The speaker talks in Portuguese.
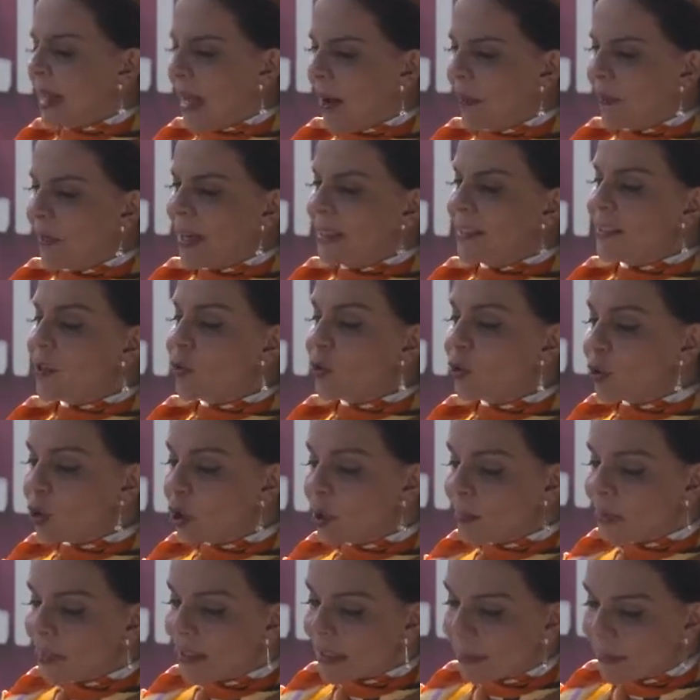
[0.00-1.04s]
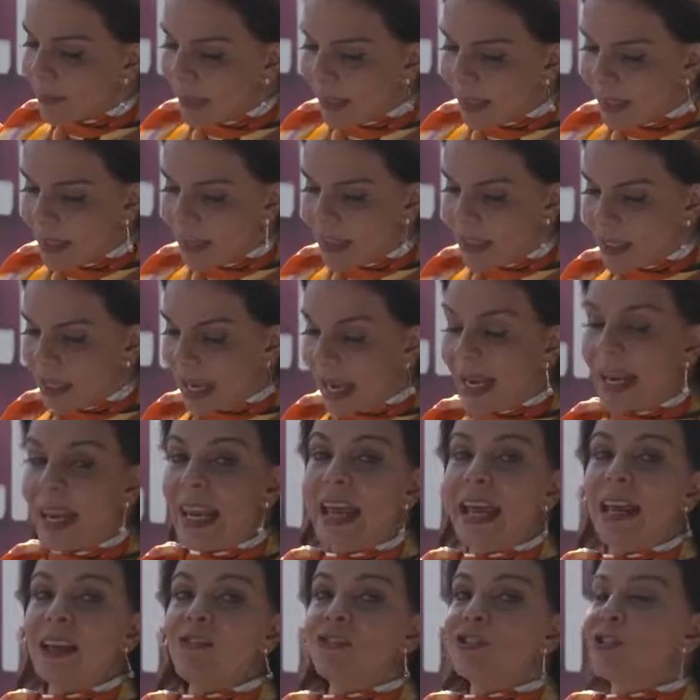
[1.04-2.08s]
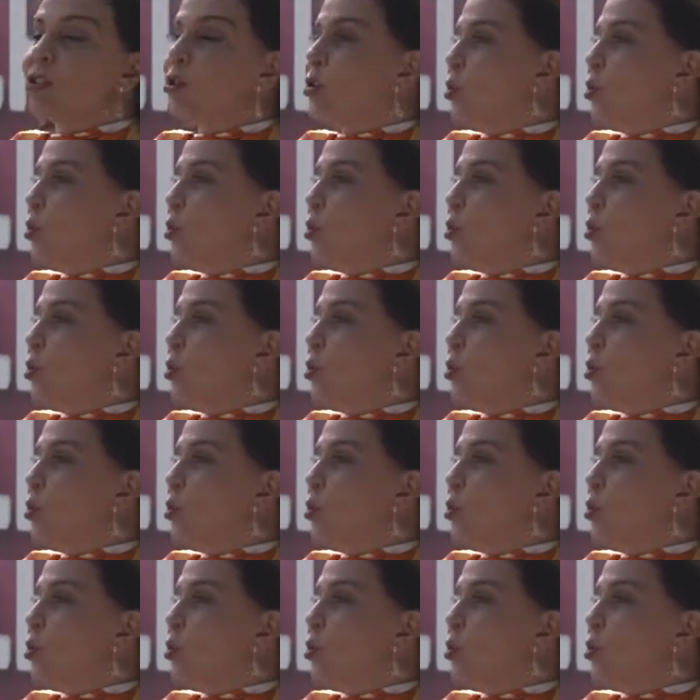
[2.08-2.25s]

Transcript: Tá, mas eu soube também que além de